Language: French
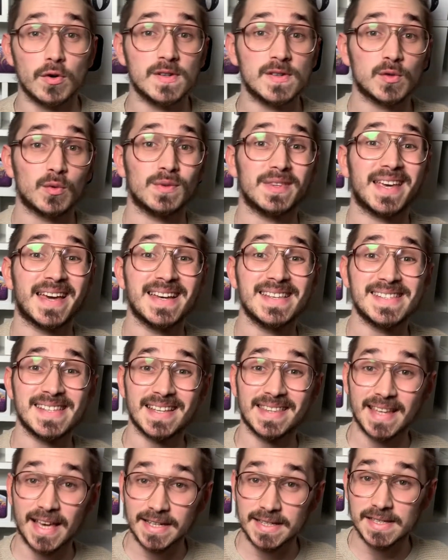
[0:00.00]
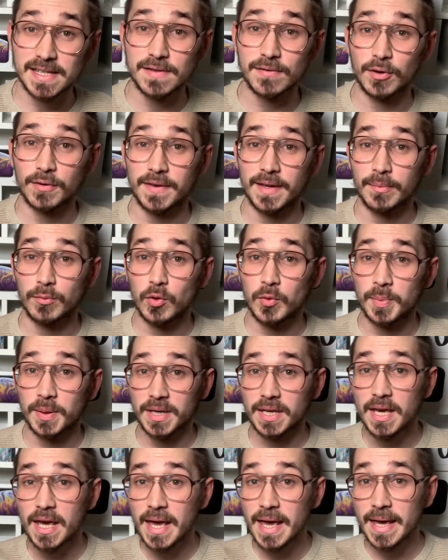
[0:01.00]
ils sont très attractifs en termes de
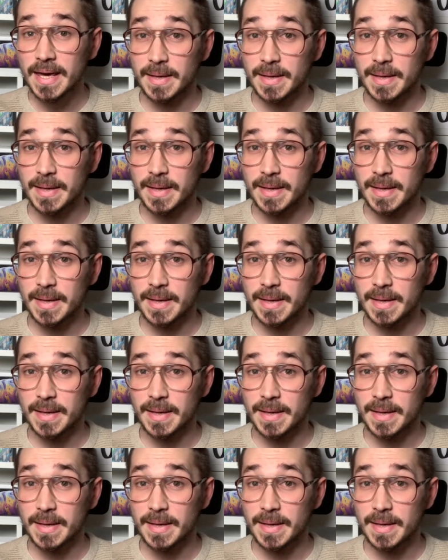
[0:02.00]
prix.